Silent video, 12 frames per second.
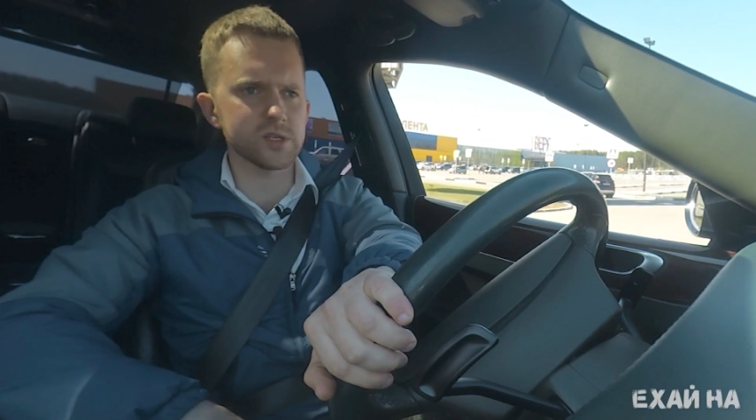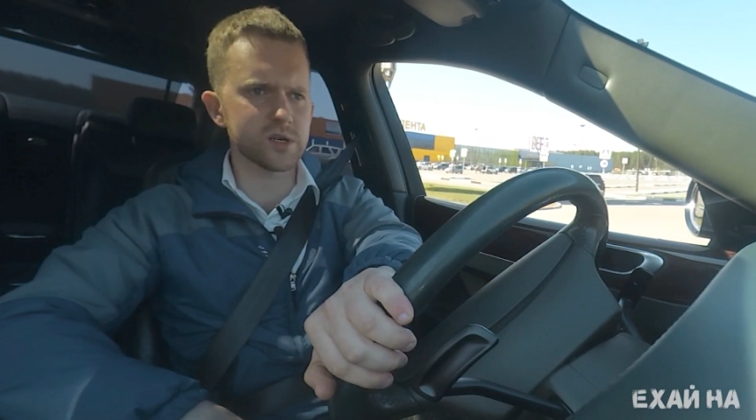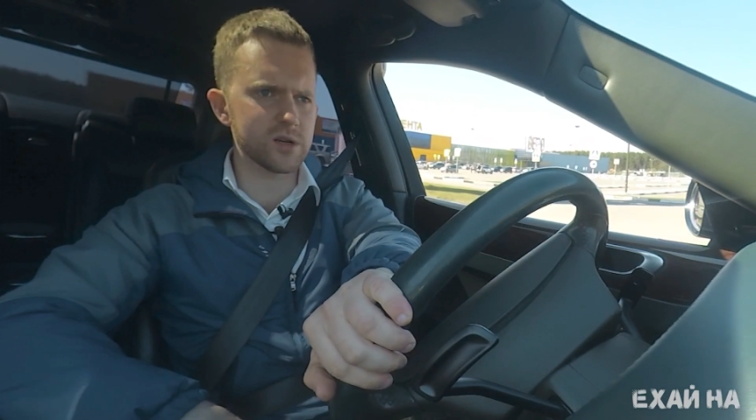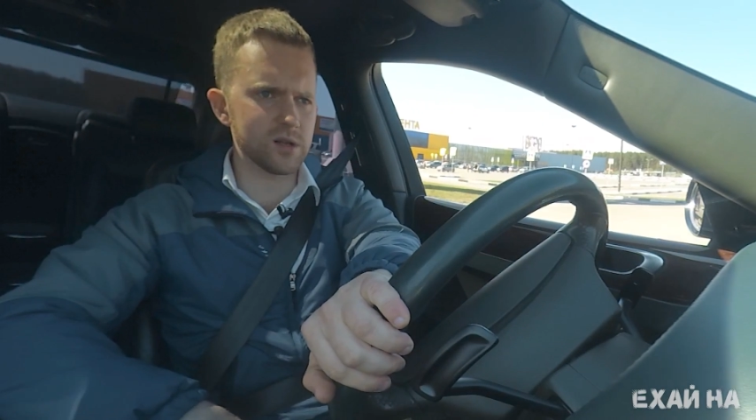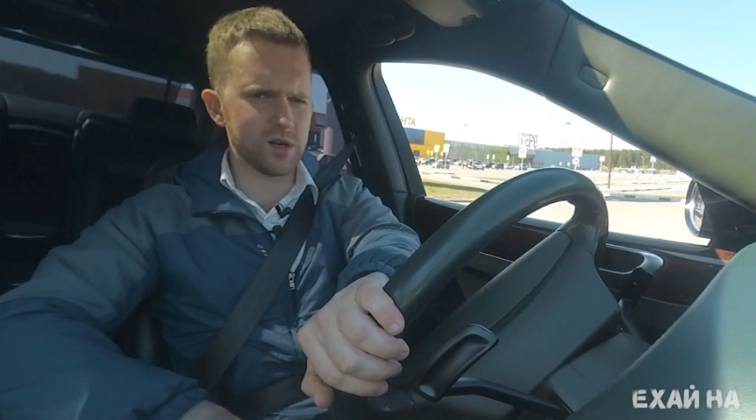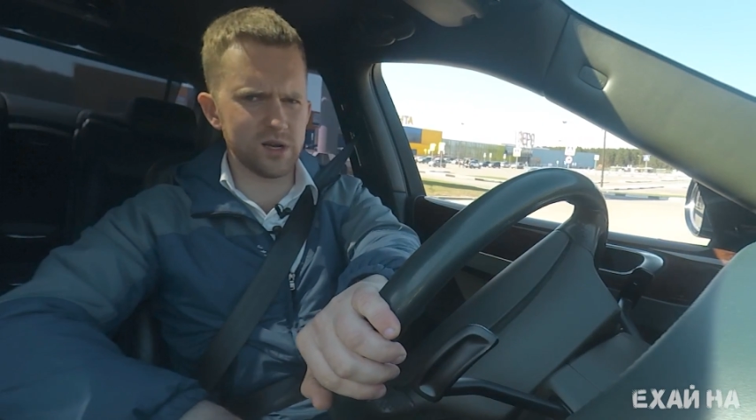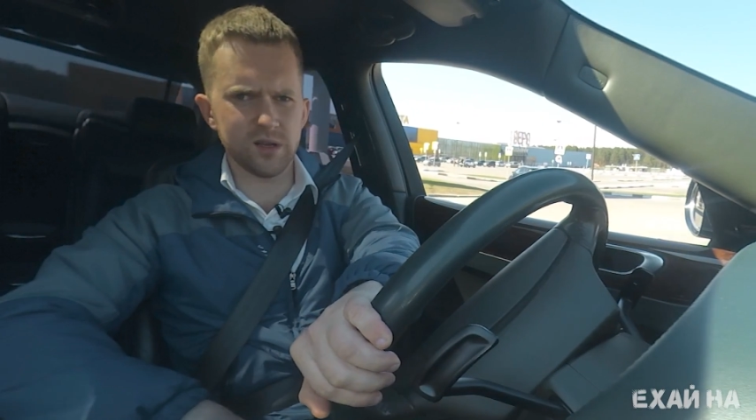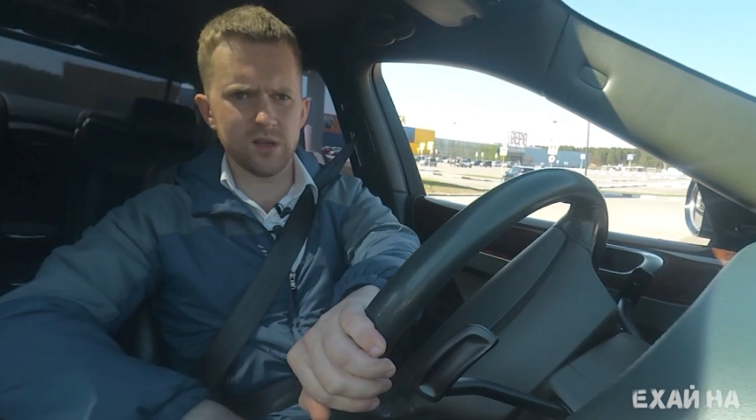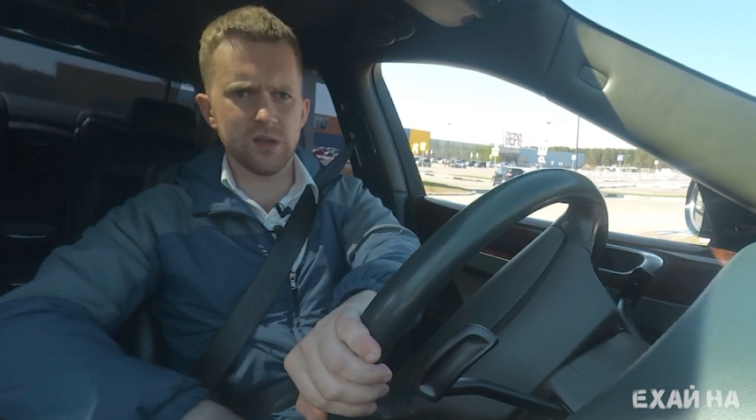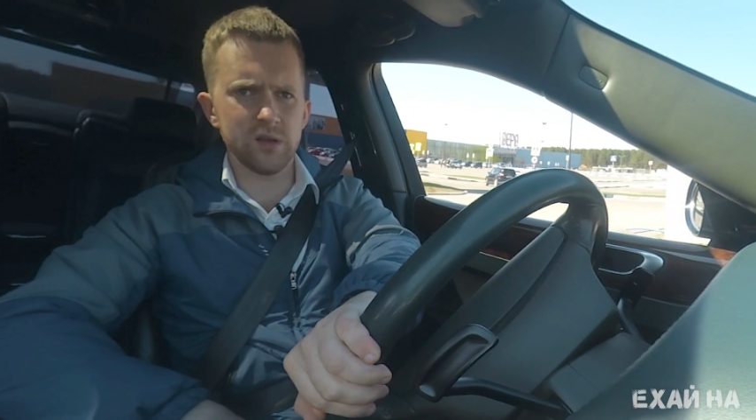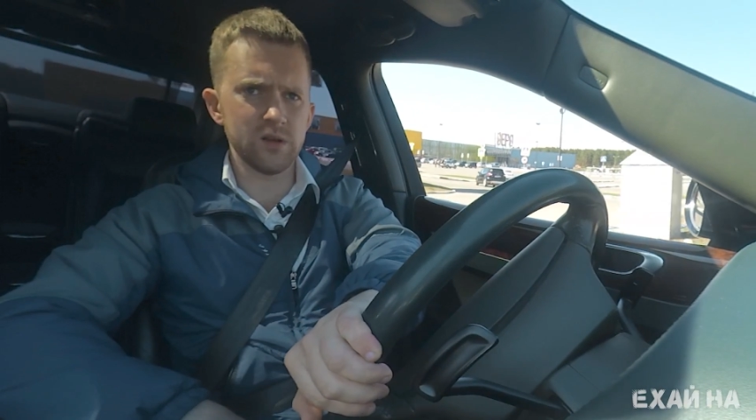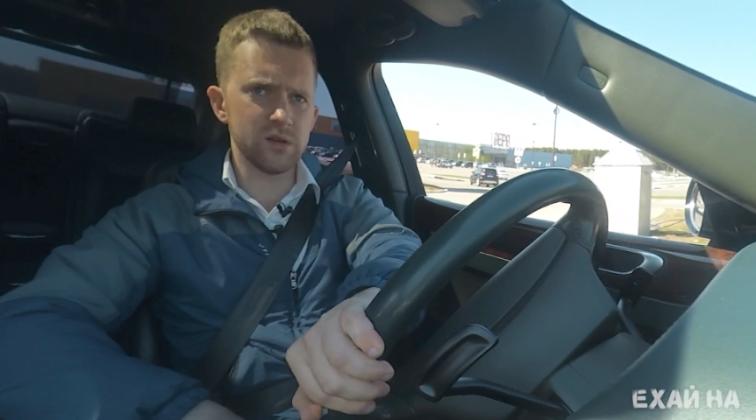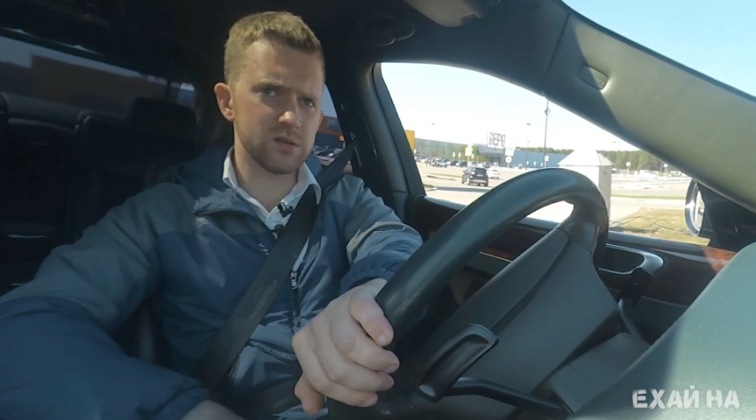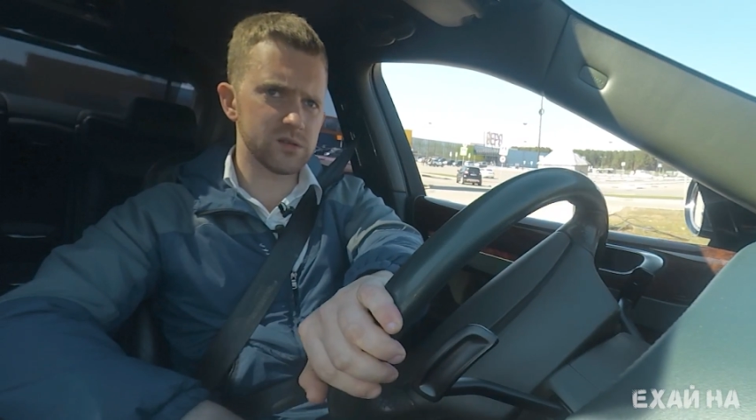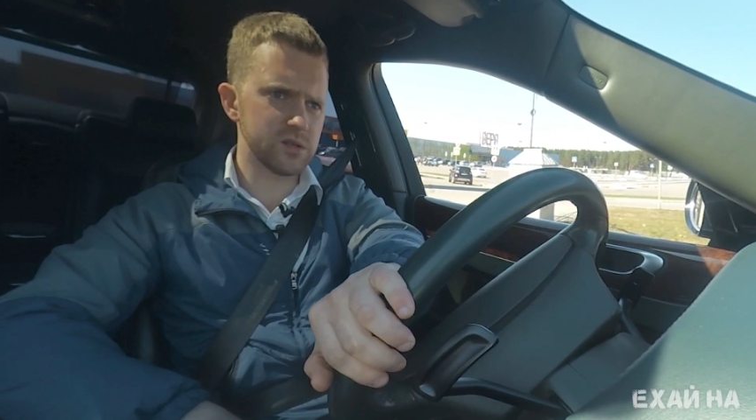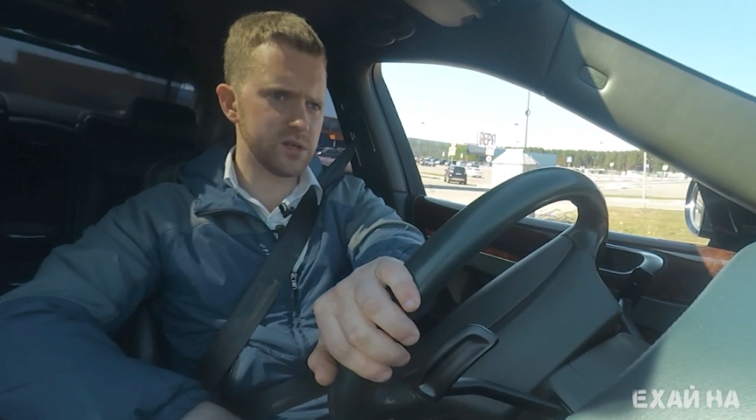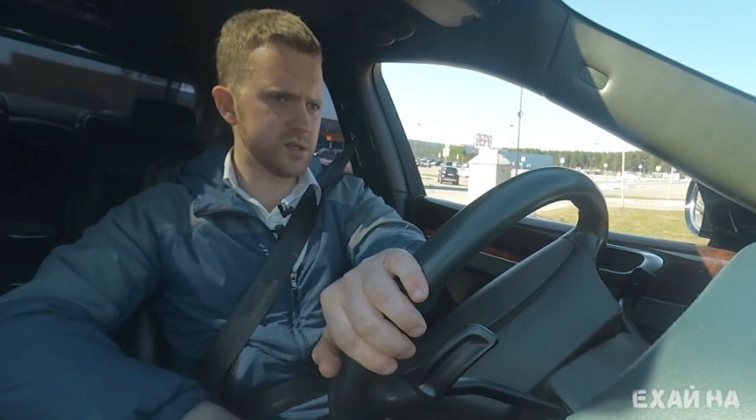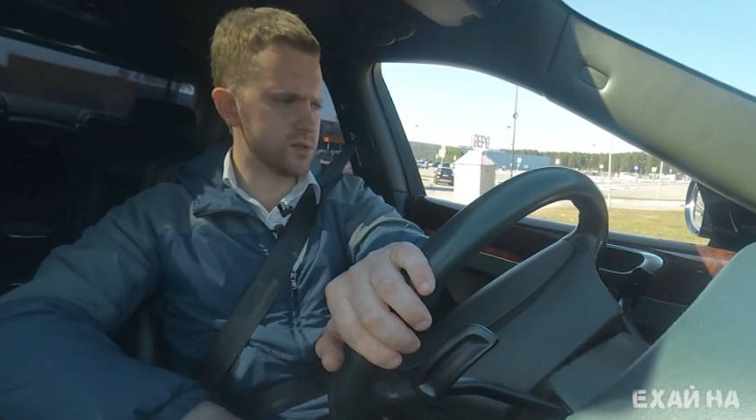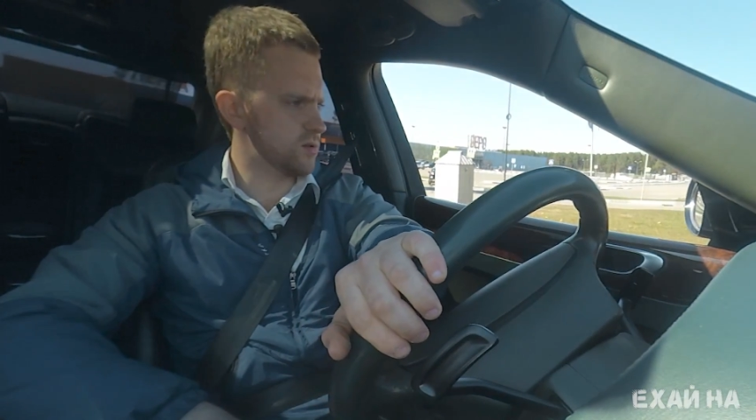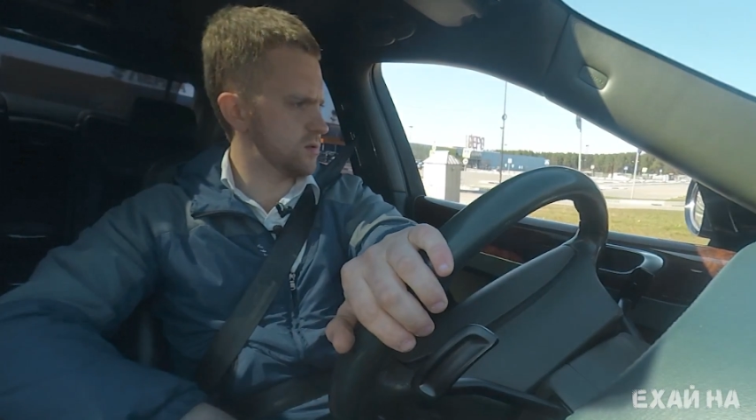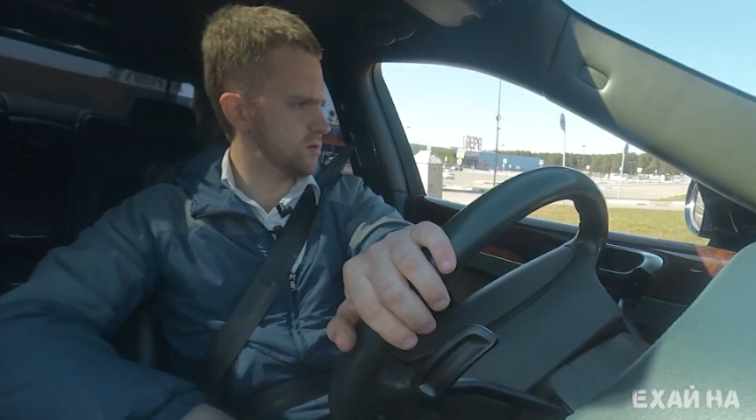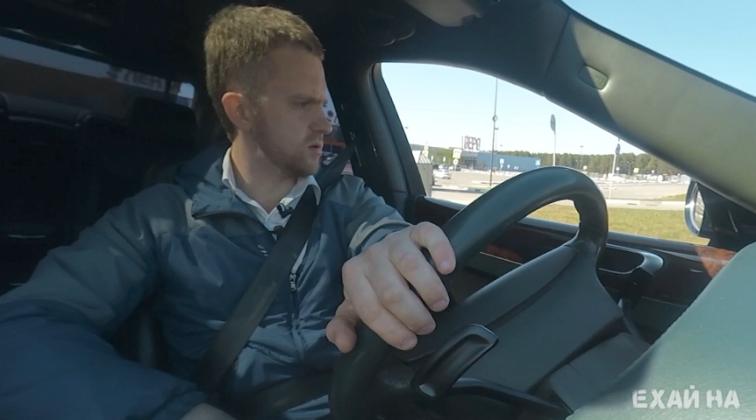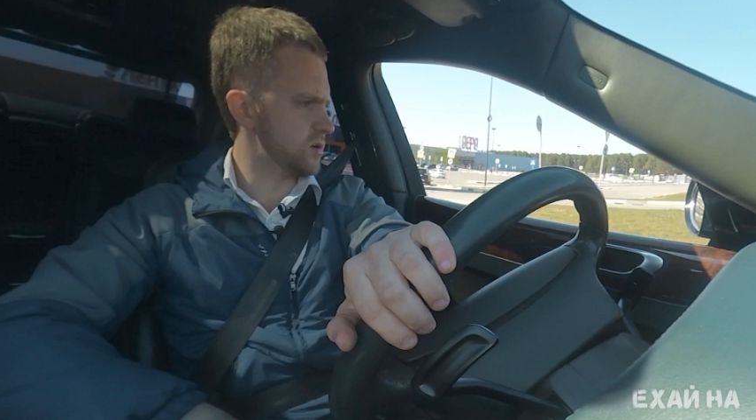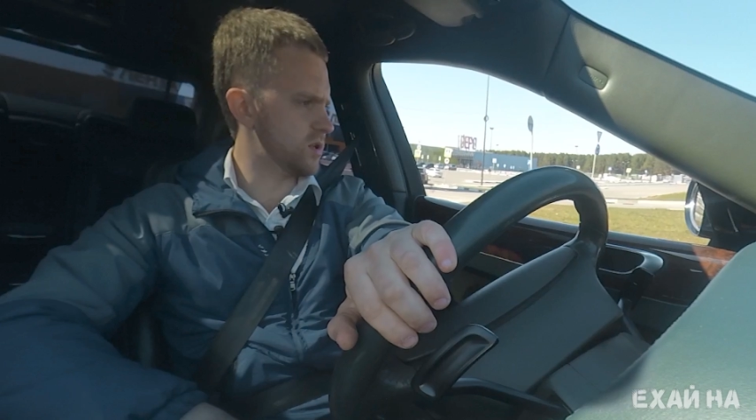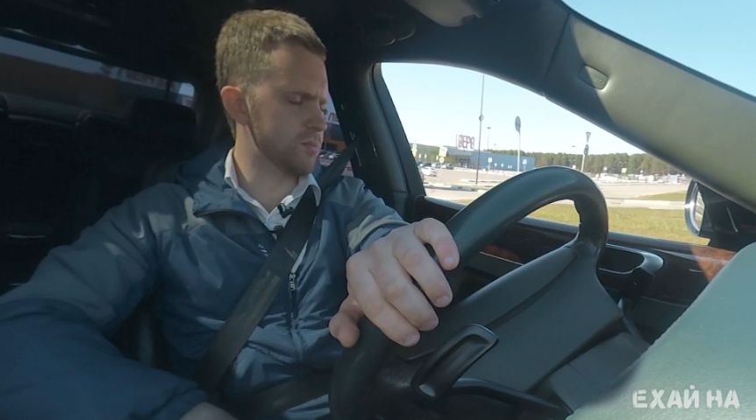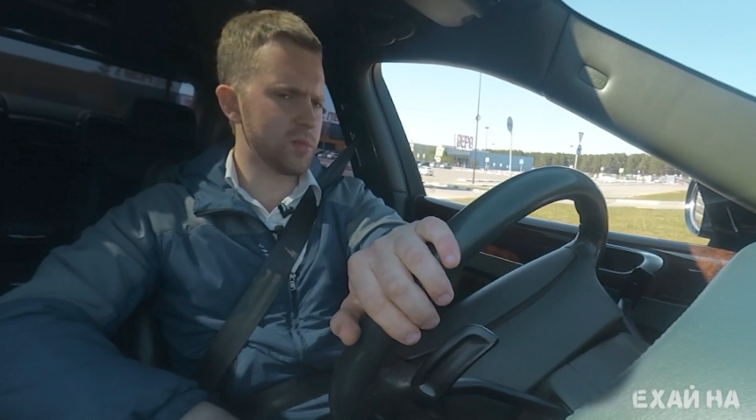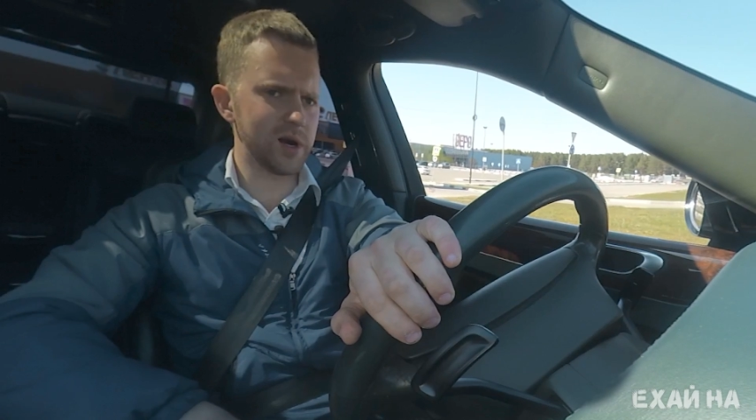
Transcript: зеркала. Здесь они